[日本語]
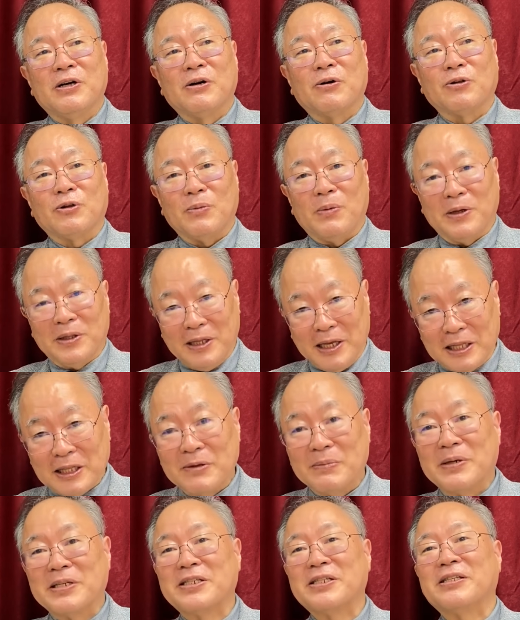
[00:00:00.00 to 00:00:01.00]
言葉になっ
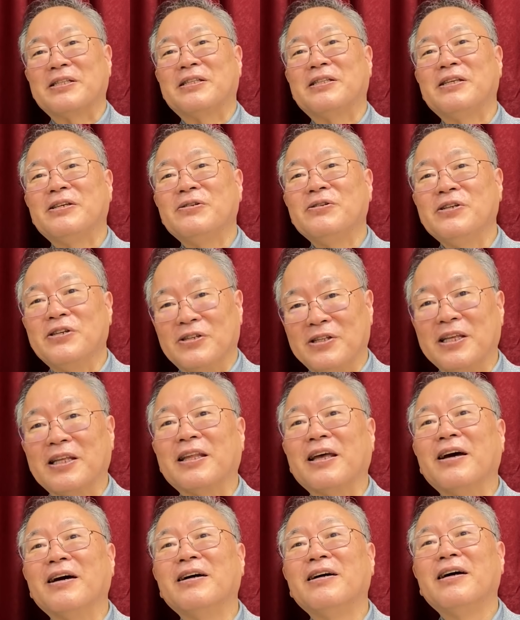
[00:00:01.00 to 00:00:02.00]
てますっていうふうに言ってて。
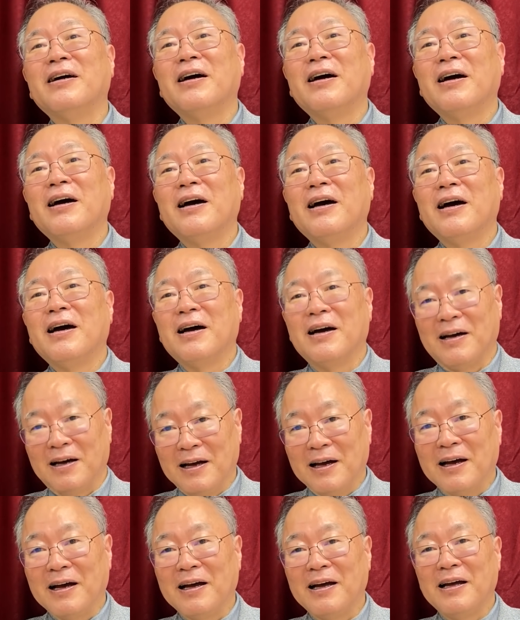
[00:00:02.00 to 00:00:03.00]

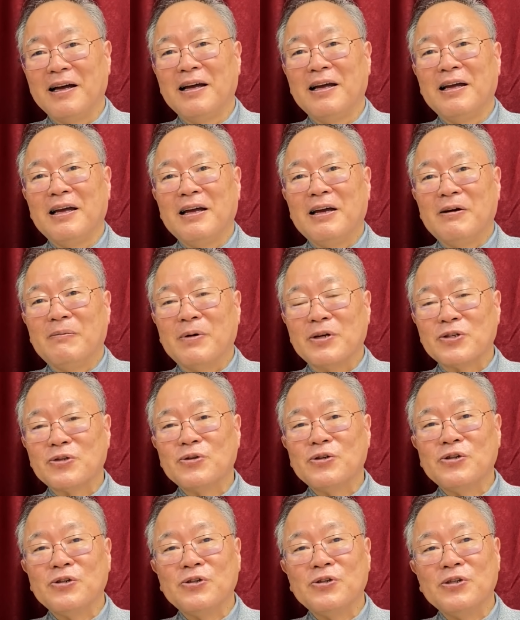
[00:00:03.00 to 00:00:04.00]
へまあ、そ
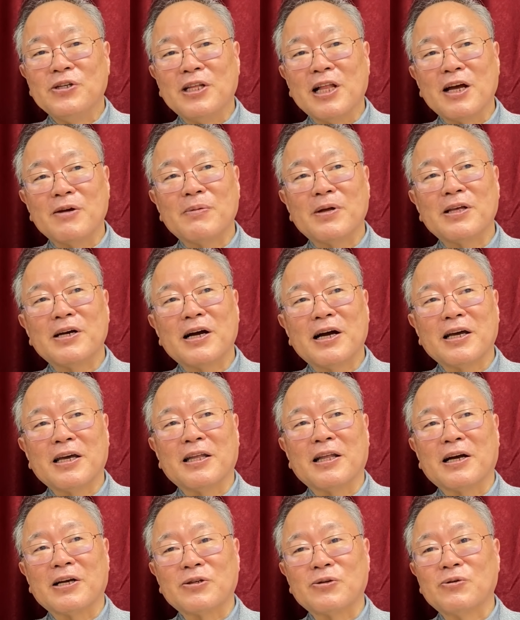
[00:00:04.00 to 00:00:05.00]
ういうふうにライバル関係
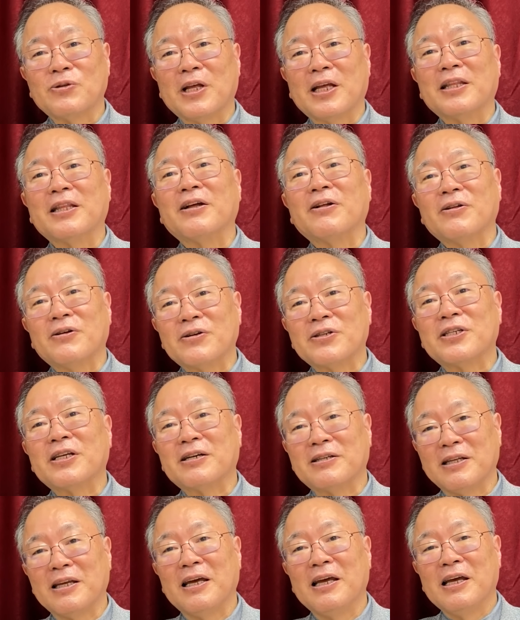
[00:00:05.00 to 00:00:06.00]
だからそうなんだな、そ
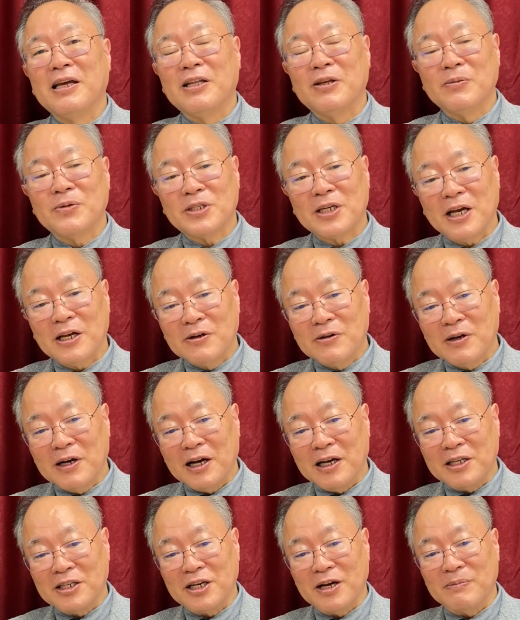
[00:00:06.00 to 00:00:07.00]
れね。でも最後
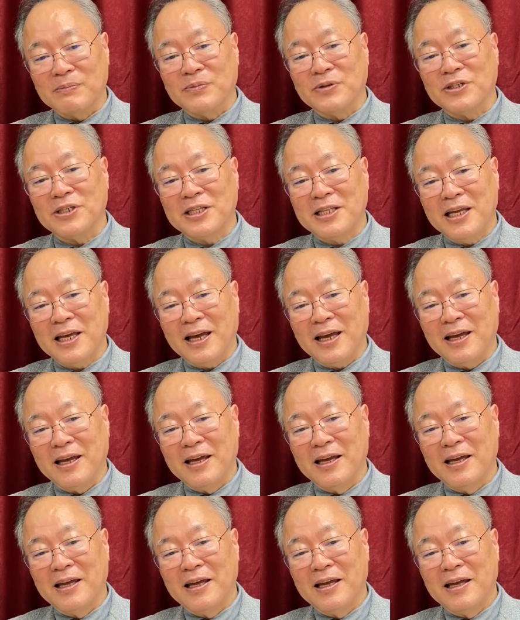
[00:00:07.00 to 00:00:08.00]
はジャンプして、う
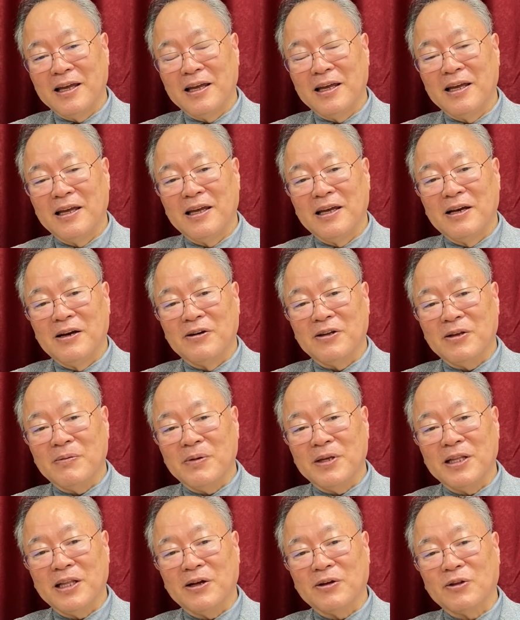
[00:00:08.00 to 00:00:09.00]
んで
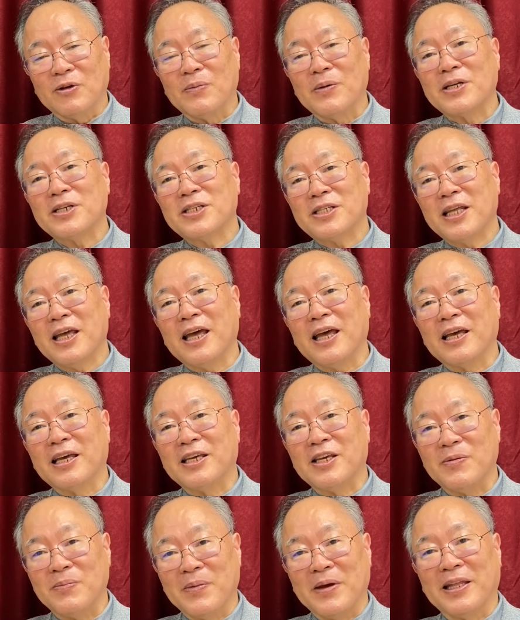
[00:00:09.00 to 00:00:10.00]
みんなを飛ばして
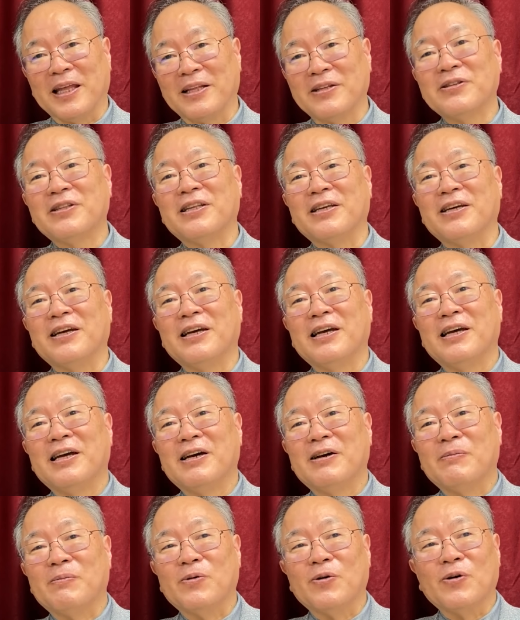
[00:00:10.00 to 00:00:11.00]
金メダルって、
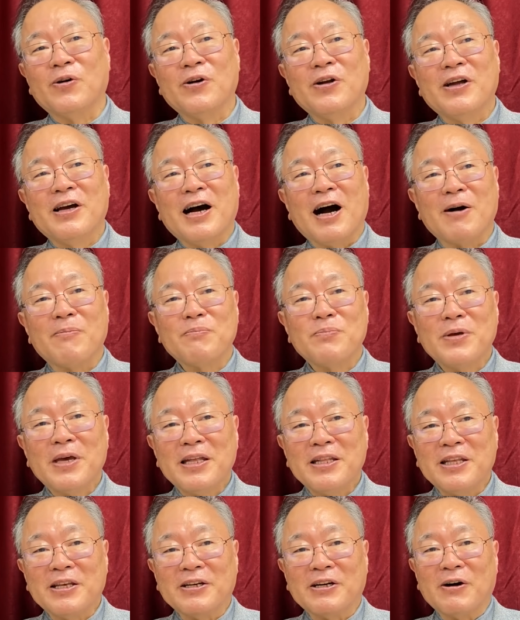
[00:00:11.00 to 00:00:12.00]
もう
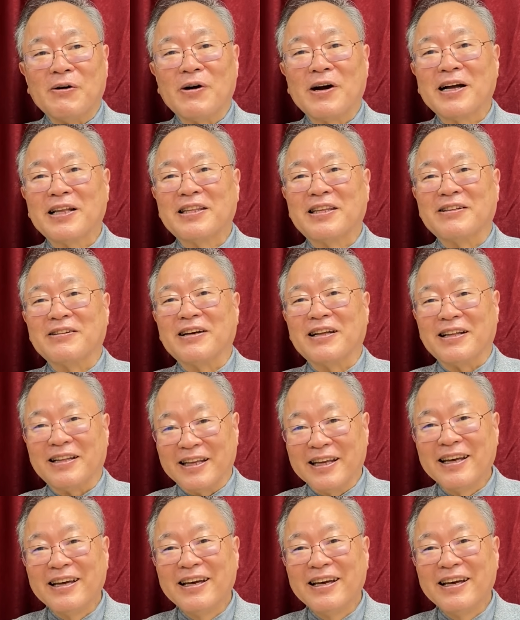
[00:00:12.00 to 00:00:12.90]
ハッピーエンディングは分かってるからね